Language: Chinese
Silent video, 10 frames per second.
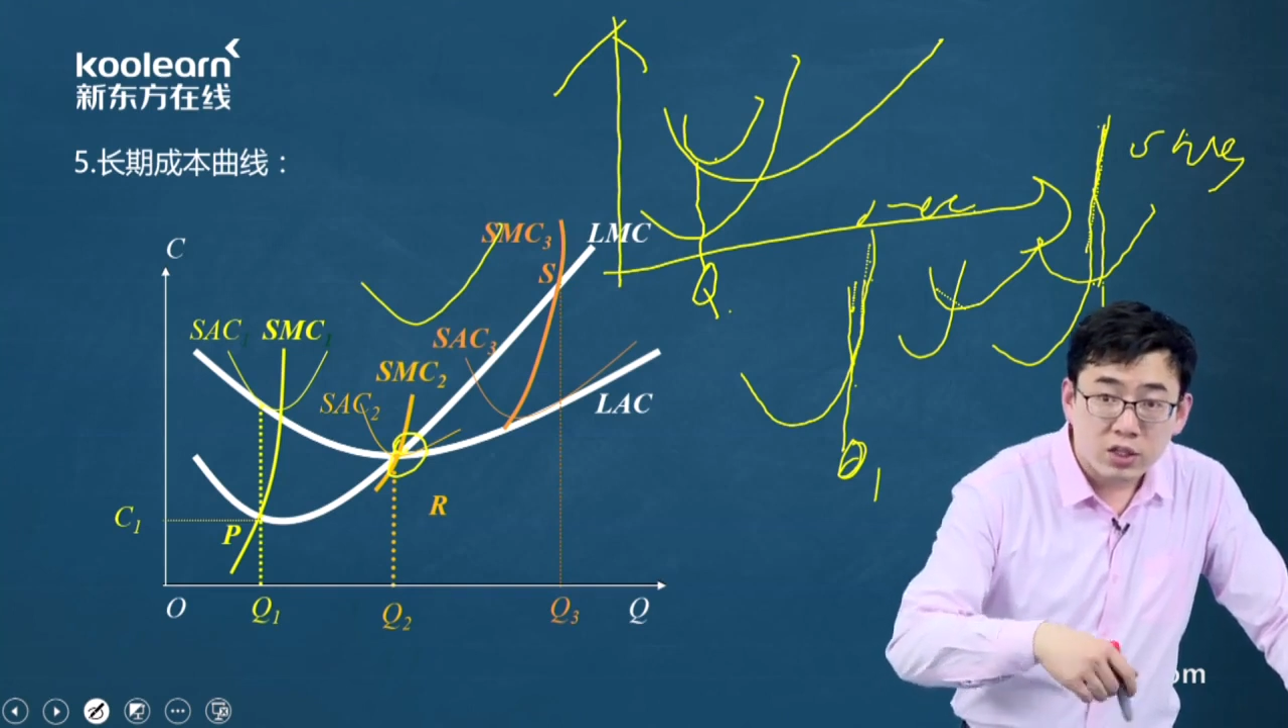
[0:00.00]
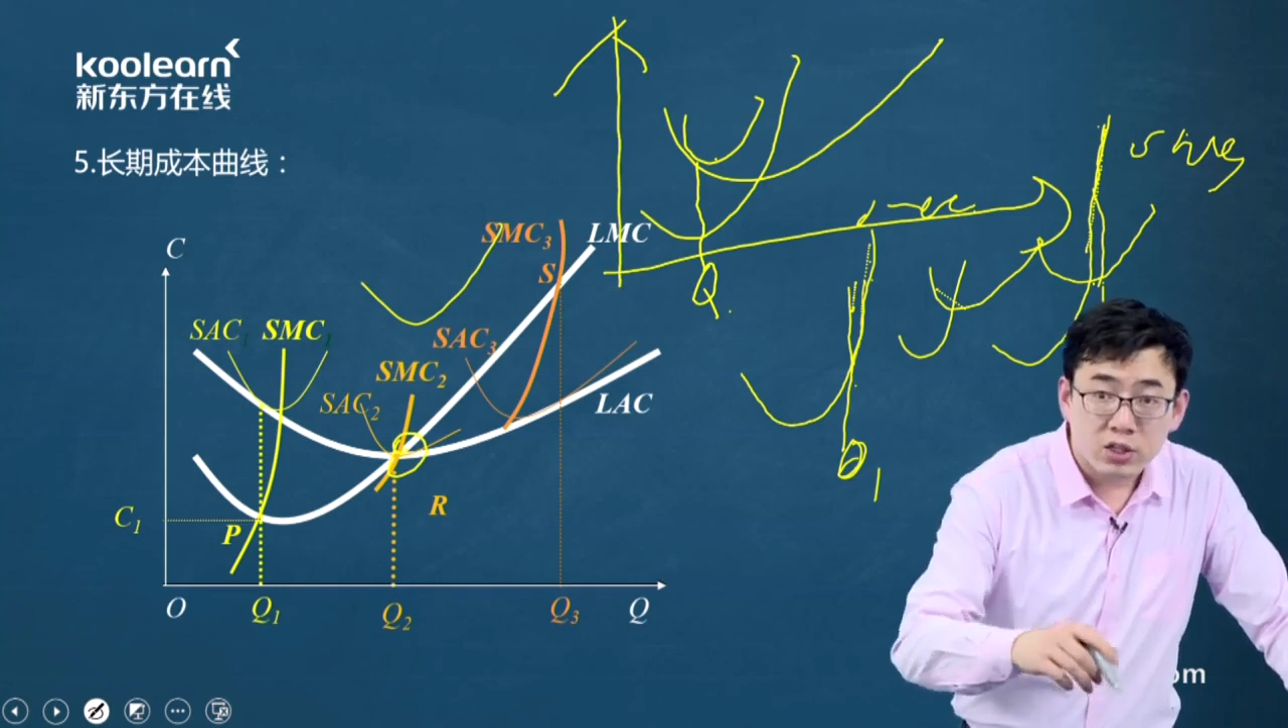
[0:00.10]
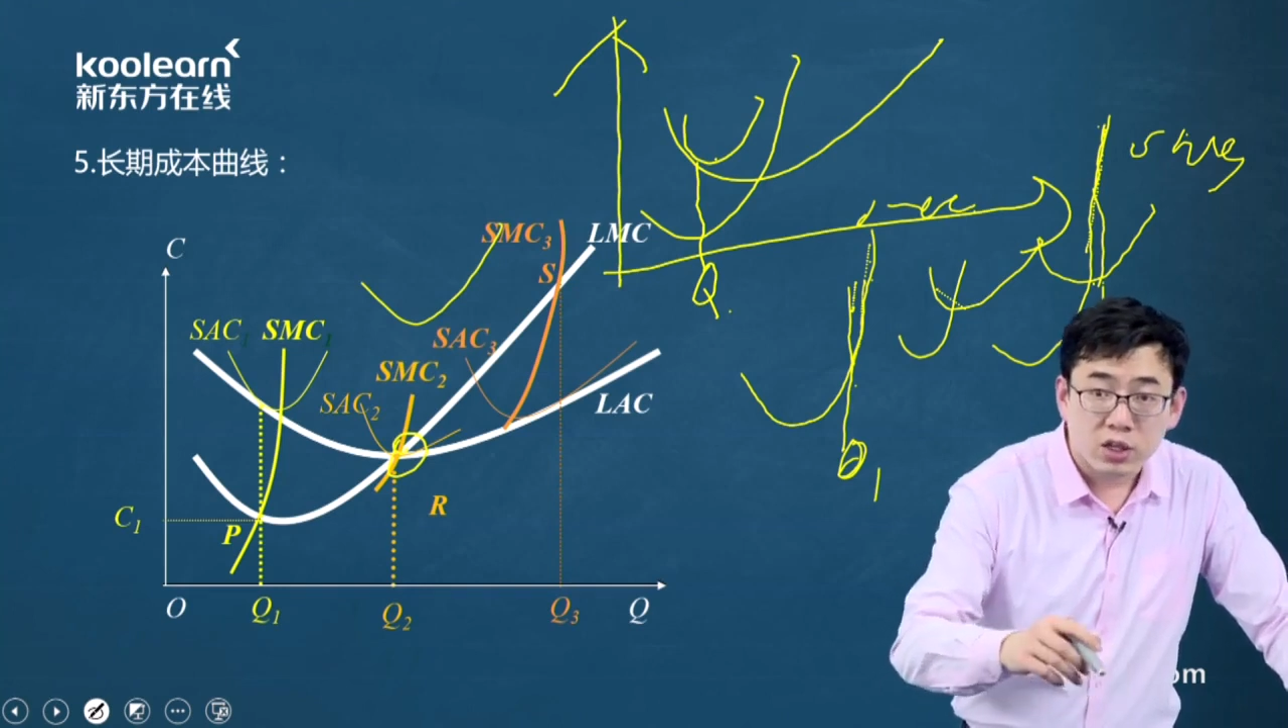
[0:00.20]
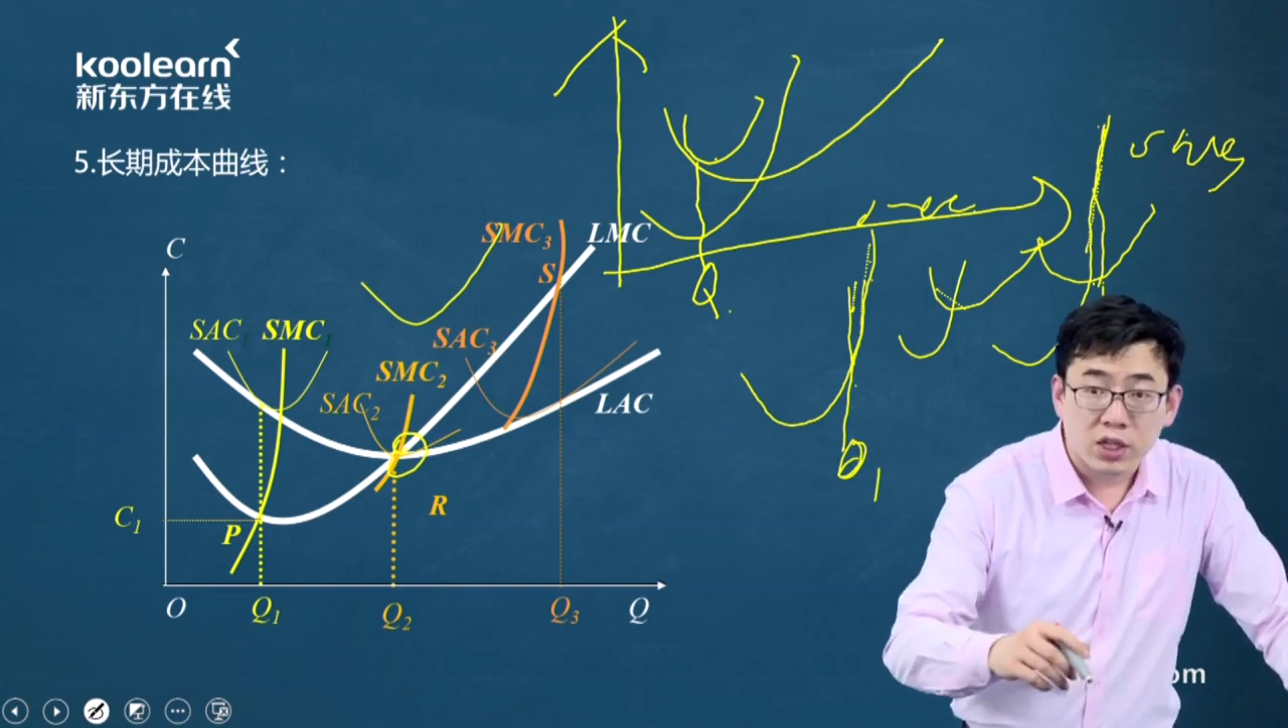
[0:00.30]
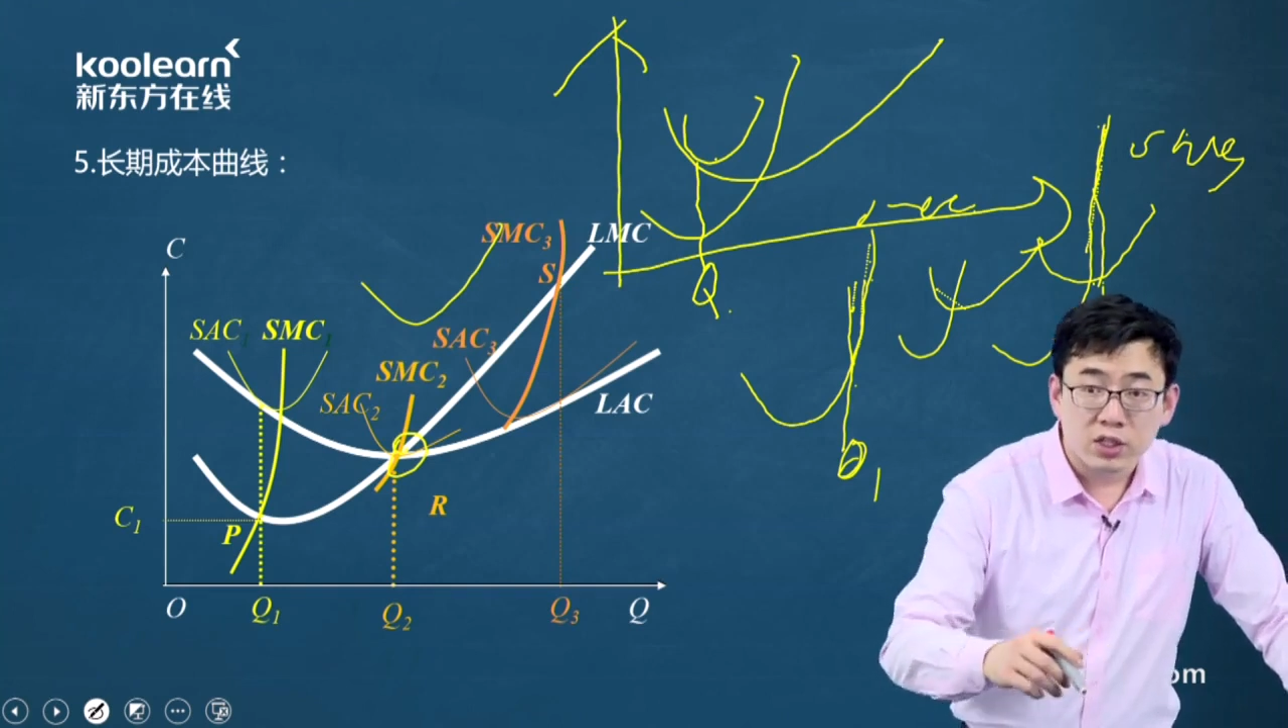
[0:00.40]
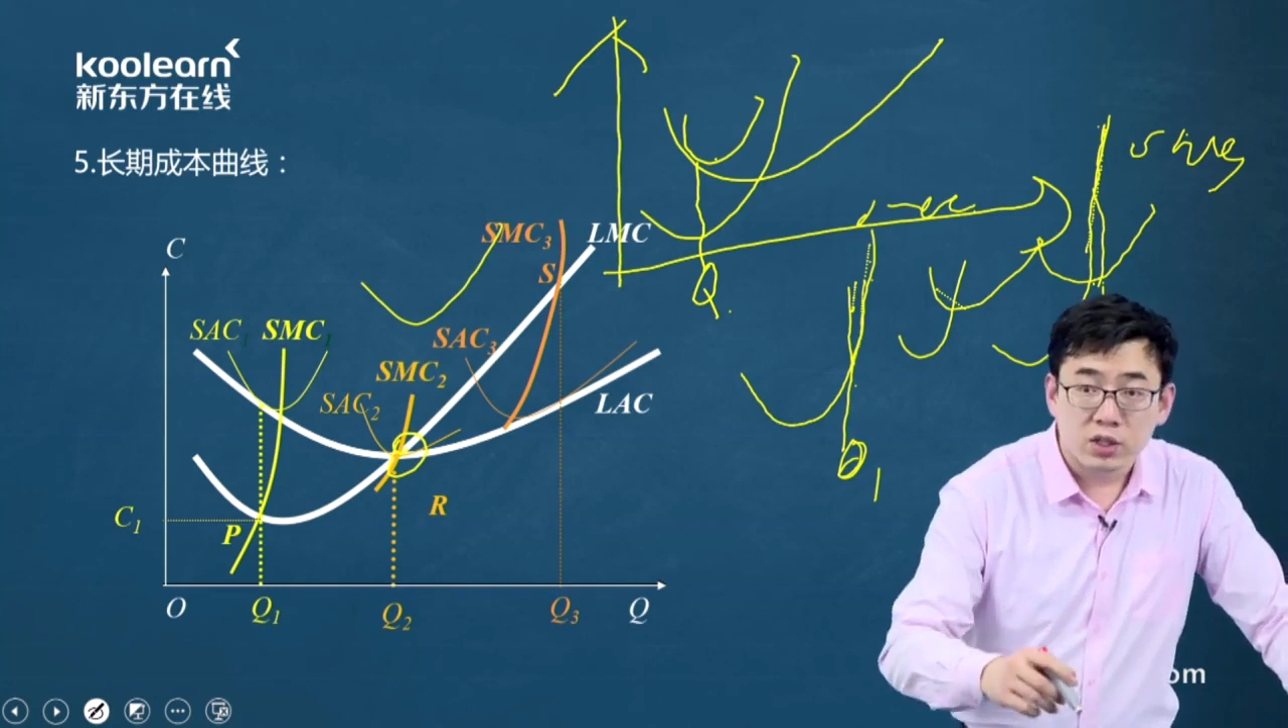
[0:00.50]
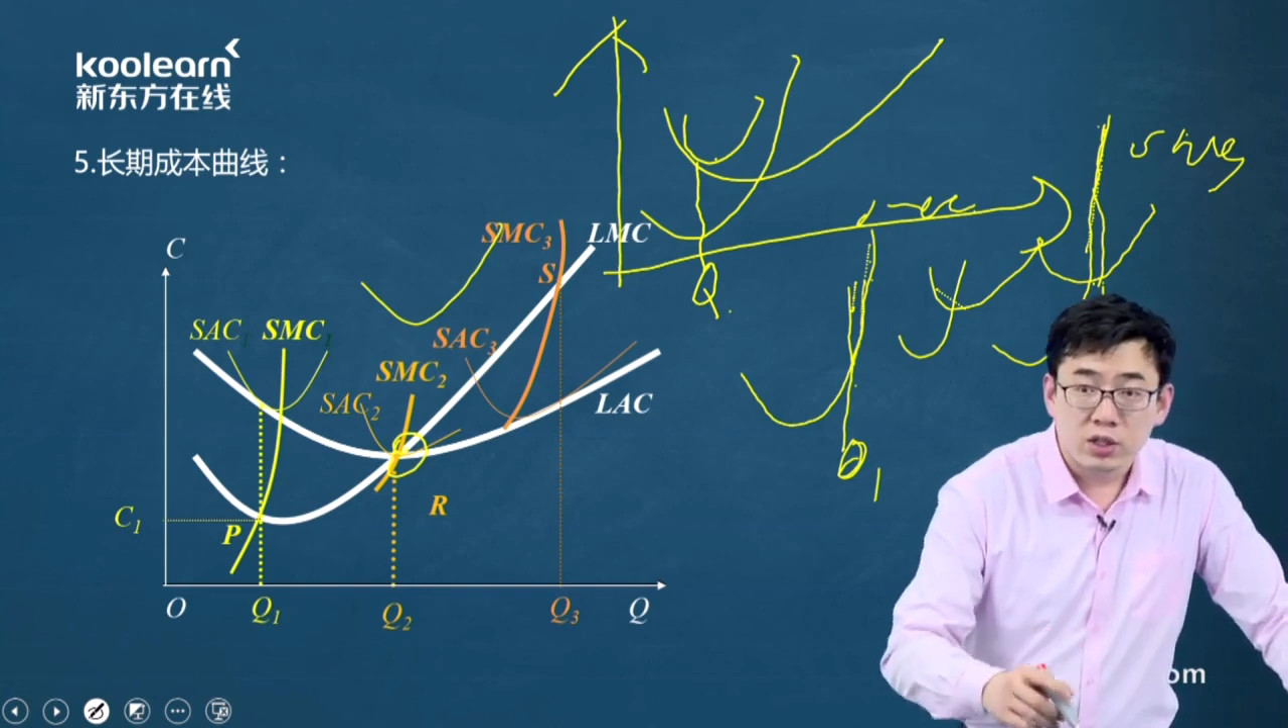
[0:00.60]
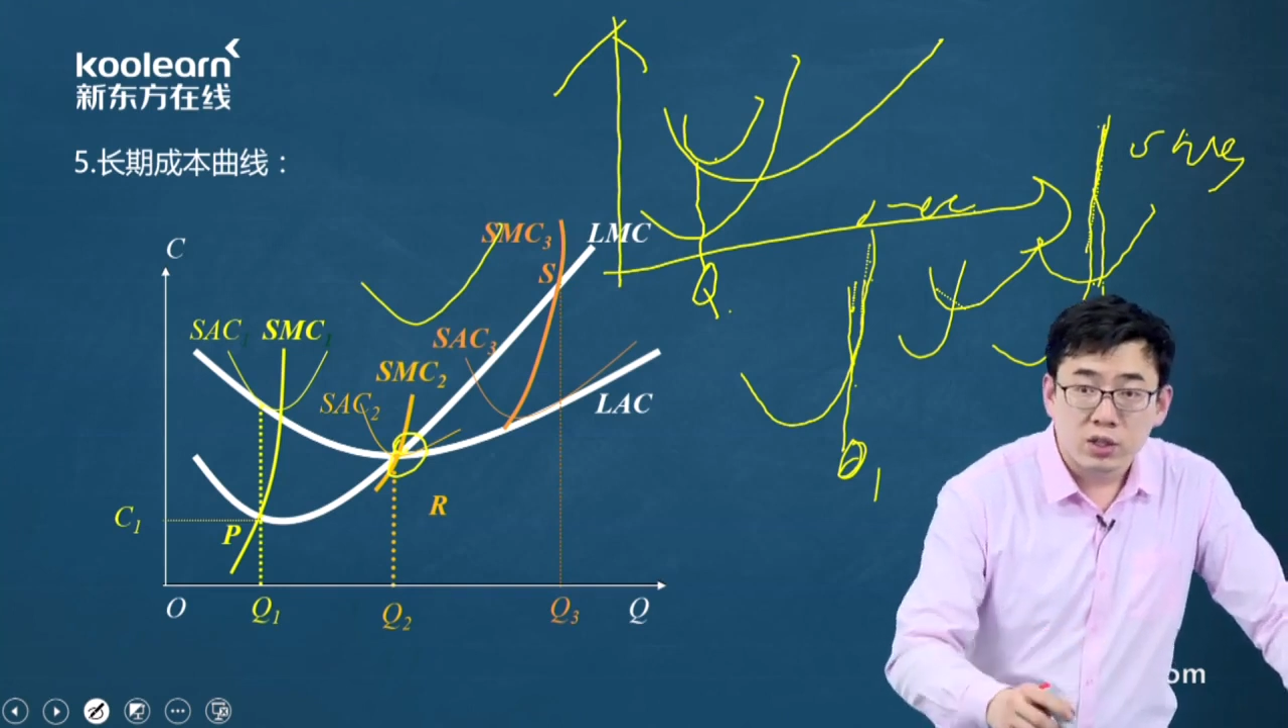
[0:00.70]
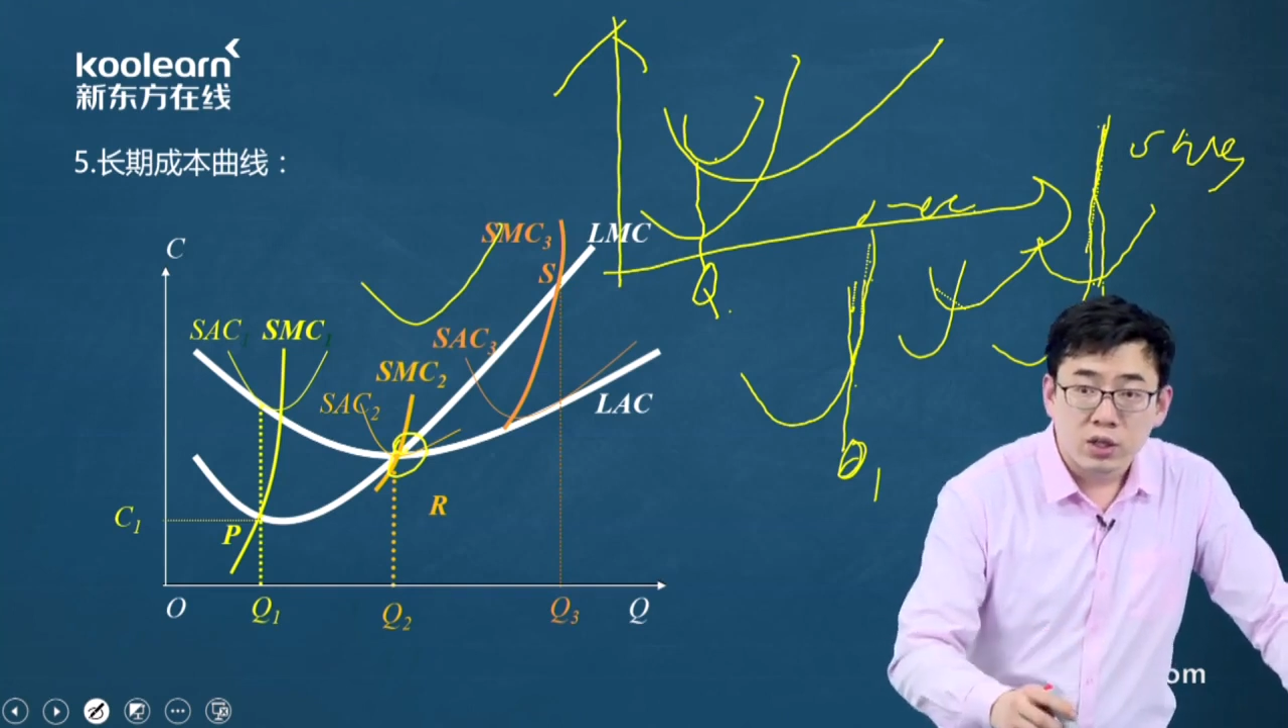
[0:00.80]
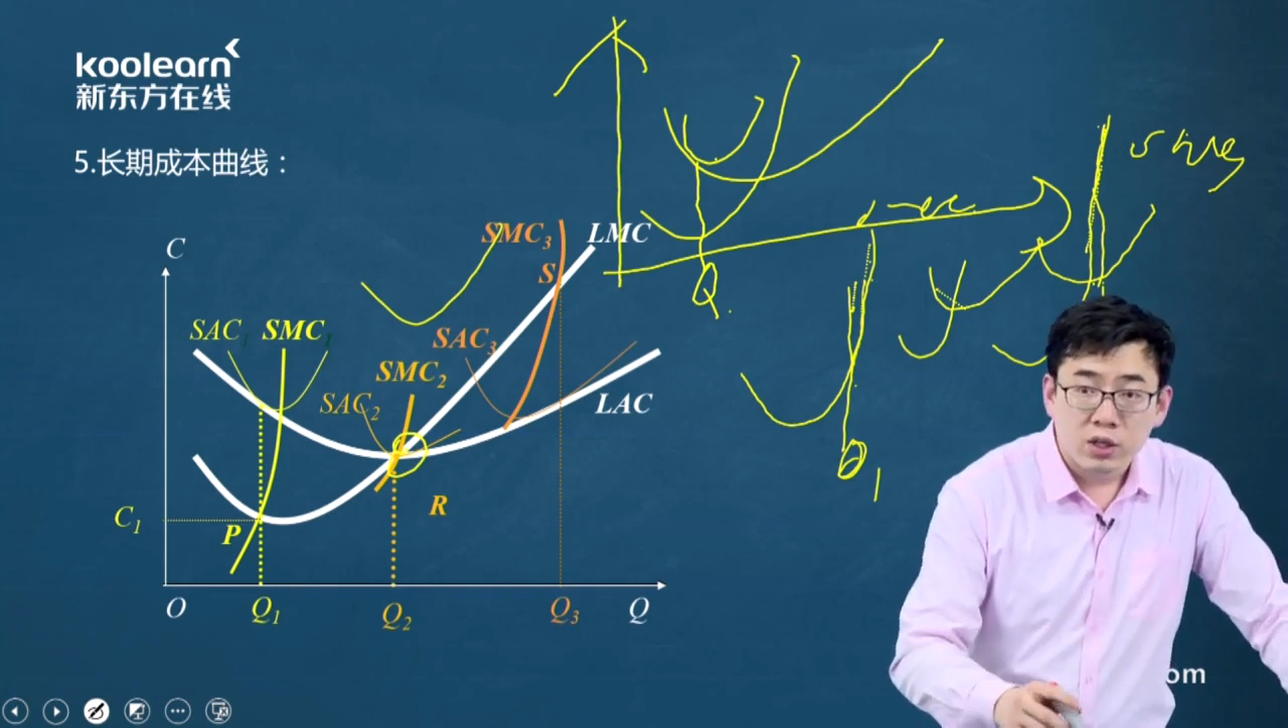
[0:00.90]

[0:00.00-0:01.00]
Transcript: 向上延伸，